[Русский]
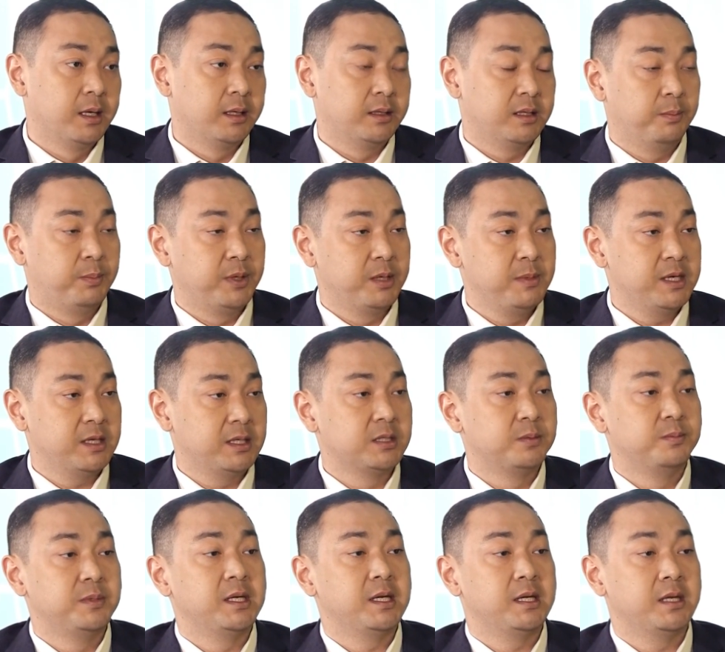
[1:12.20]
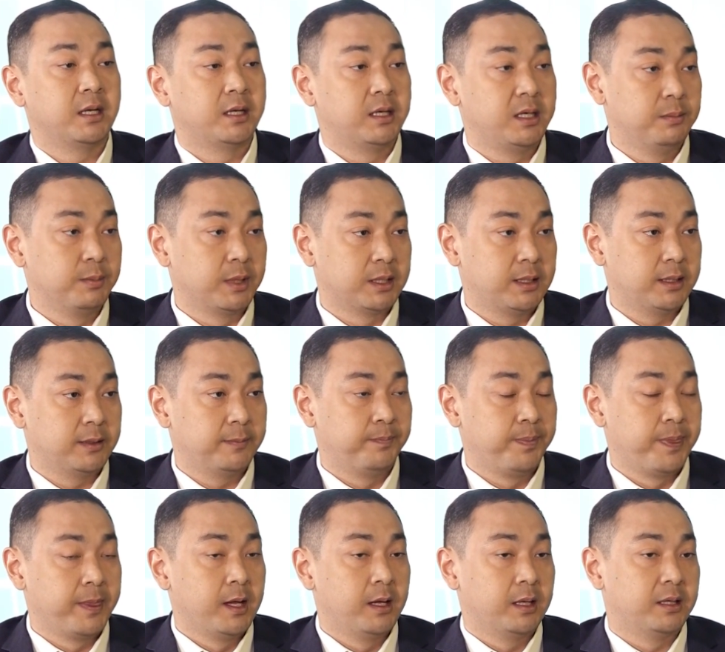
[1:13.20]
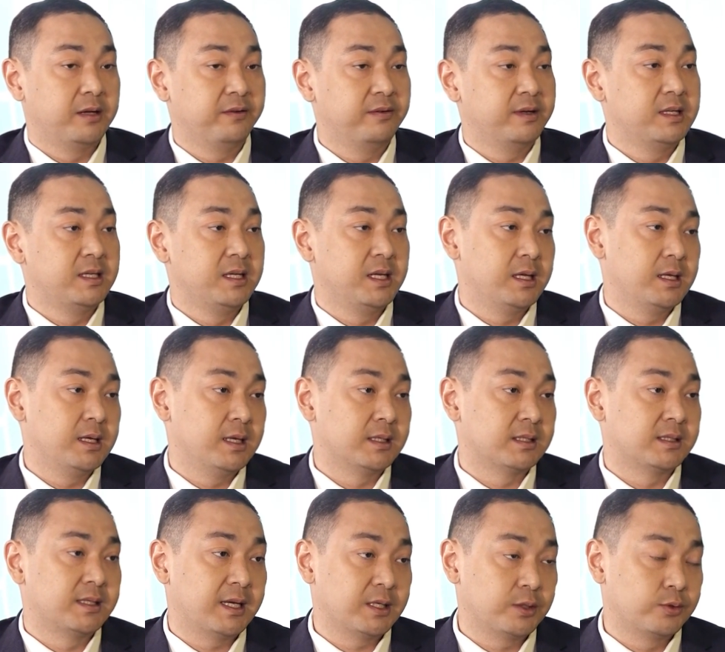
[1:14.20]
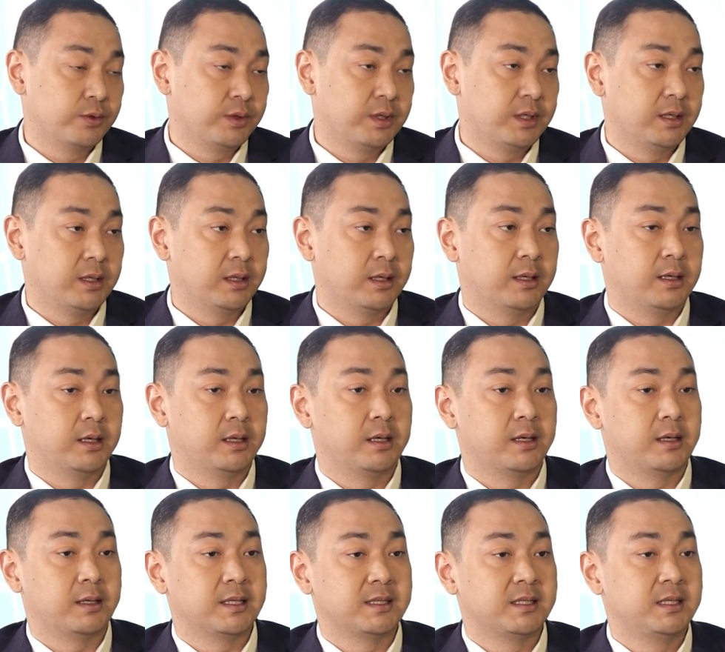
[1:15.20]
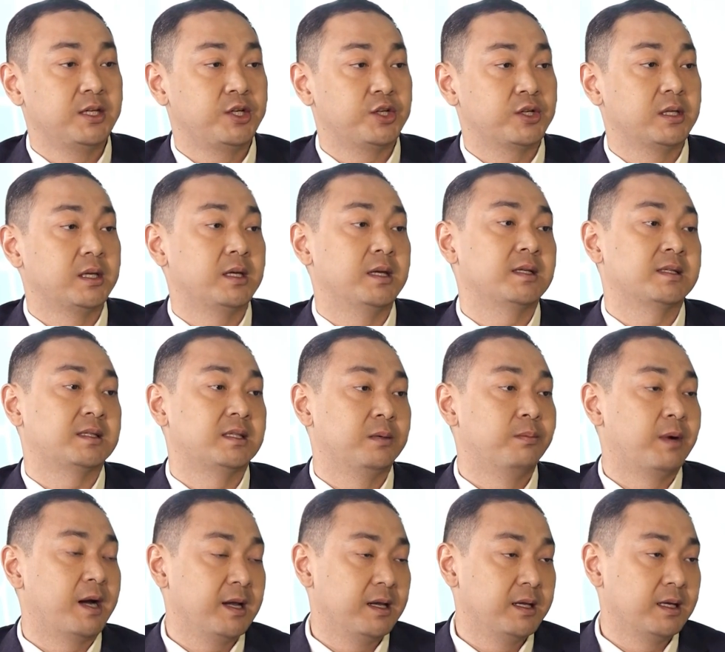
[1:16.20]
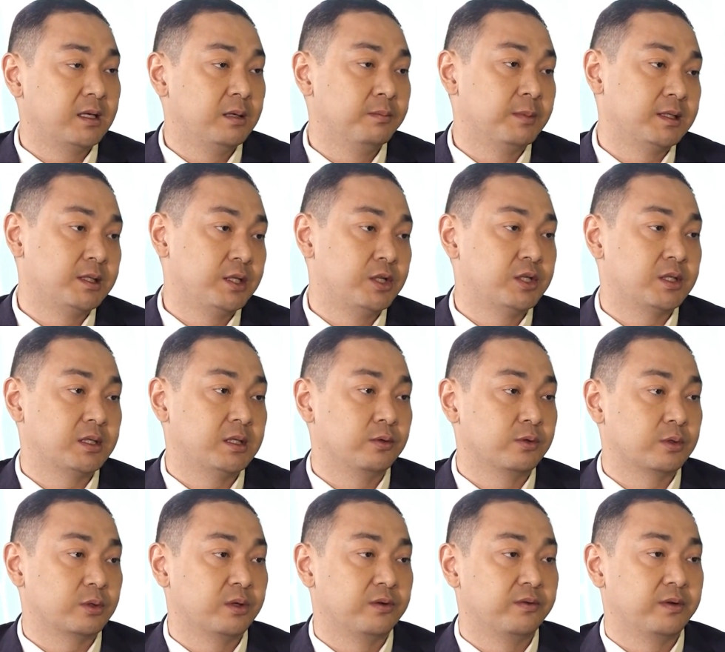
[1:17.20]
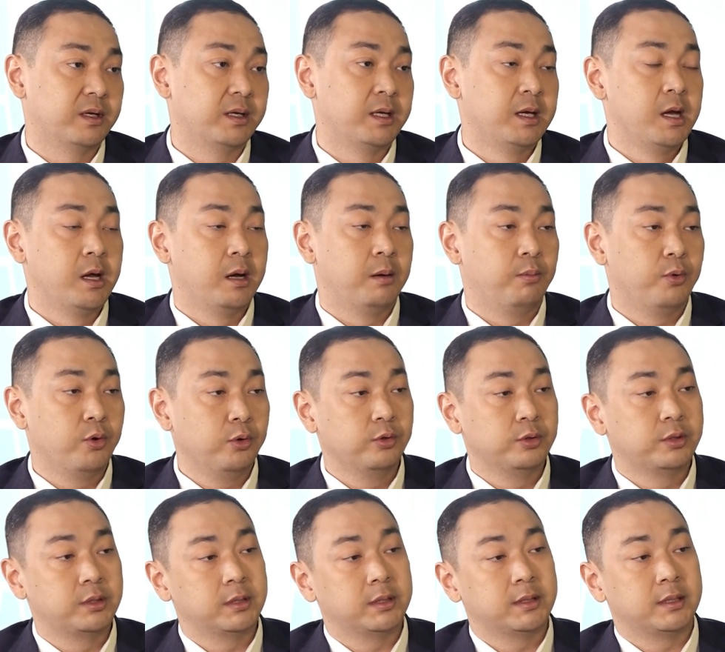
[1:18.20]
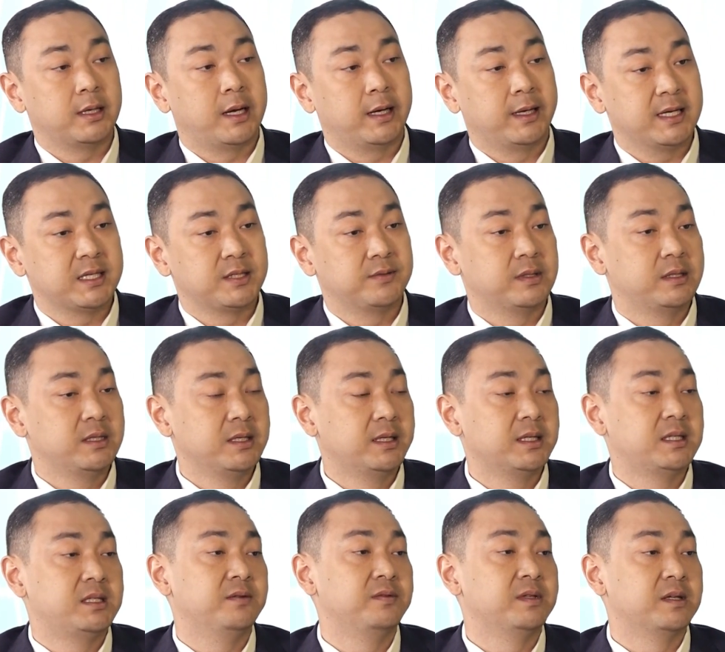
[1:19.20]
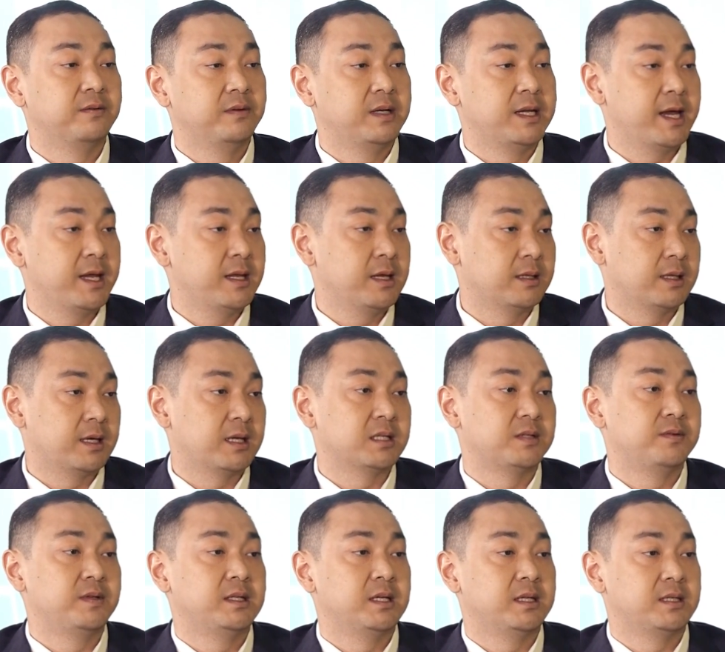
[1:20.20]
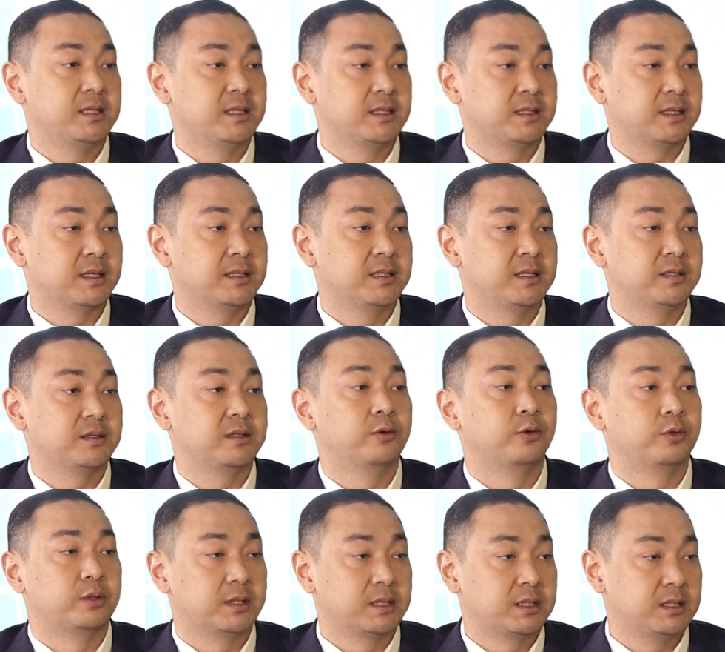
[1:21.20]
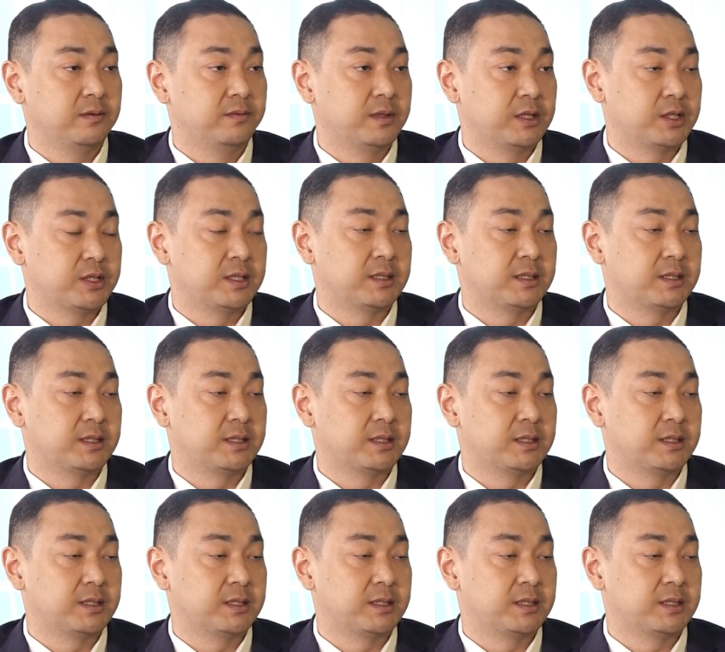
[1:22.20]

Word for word: Например, изменение климата – наводнения, засухи, э, различные экстремальные климатические условия могут э, оказывать негативное влияние на развитие сельскохозяйственной отрасли в нашей